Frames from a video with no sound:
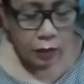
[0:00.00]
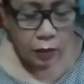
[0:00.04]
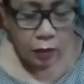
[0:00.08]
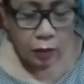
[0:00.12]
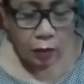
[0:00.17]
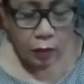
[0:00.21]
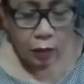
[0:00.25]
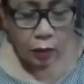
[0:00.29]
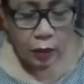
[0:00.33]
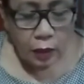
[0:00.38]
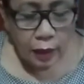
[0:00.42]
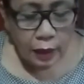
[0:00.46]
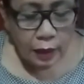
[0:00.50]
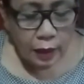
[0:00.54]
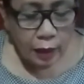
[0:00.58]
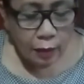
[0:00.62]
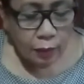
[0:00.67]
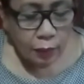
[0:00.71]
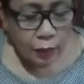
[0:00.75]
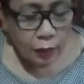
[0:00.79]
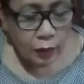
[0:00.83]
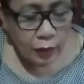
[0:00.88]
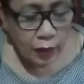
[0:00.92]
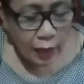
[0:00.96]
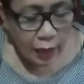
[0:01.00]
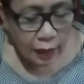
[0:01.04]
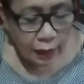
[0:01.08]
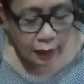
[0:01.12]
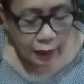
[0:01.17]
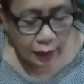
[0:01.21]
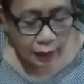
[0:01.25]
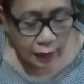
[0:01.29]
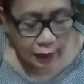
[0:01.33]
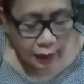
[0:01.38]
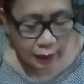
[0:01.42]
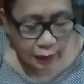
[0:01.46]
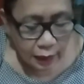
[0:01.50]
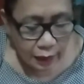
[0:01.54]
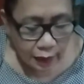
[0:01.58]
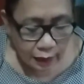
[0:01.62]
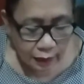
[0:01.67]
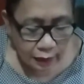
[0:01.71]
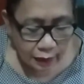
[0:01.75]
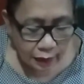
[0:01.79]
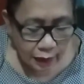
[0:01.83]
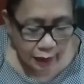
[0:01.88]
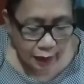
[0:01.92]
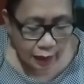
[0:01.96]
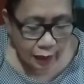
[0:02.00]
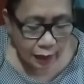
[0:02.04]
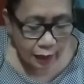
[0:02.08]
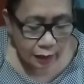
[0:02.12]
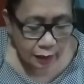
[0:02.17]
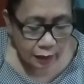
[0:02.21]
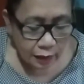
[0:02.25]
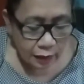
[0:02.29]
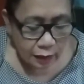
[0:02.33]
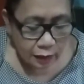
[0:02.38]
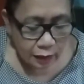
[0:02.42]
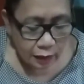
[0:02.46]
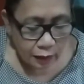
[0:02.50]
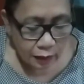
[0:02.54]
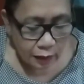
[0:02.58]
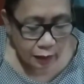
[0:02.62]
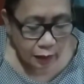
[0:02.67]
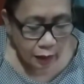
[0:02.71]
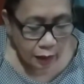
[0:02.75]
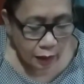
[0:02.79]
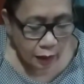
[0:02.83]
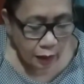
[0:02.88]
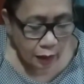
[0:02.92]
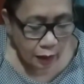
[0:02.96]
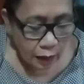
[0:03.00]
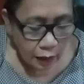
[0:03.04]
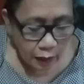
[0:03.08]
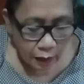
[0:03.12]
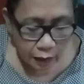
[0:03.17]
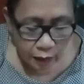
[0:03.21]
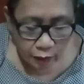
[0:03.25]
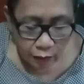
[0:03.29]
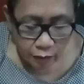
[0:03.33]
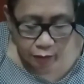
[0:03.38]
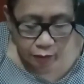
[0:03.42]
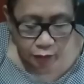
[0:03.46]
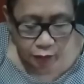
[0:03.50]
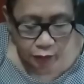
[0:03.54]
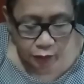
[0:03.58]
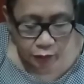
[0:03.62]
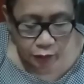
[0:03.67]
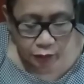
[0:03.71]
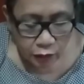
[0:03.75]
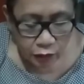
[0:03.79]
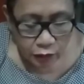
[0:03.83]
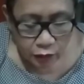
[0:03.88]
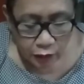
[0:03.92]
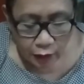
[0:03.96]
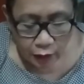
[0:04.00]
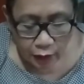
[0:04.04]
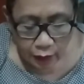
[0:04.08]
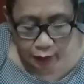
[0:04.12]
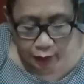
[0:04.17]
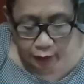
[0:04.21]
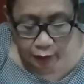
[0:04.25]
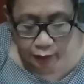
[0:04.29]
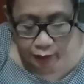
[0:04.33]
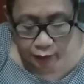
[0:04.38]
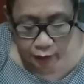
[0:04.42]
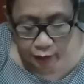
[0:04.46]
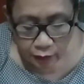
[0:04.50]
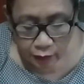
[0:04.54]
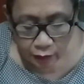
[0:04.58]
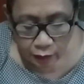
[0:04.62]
So, lagyan po natin ng dags. Ayan po siya.